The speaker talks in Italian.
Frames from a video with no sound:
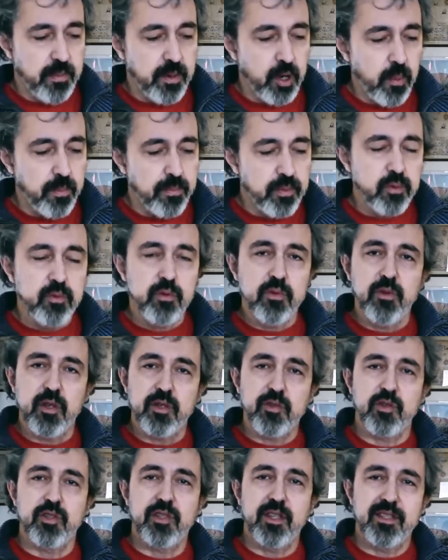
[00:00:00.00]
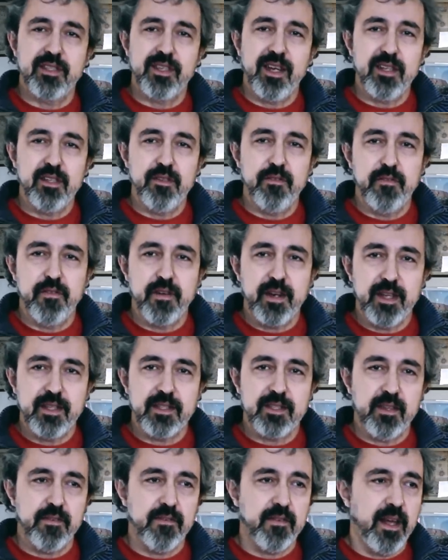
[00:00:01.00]
però più di una sostanziale
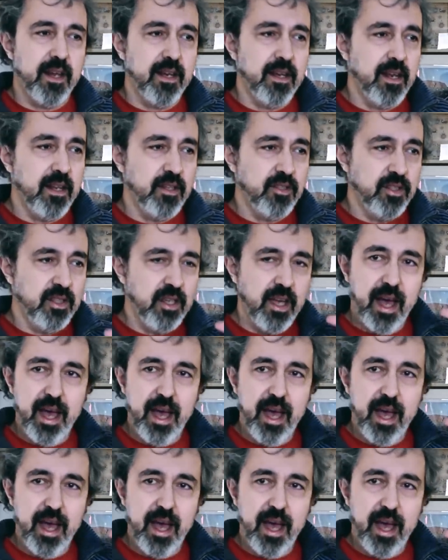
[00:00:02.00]
differenza fra le leggi di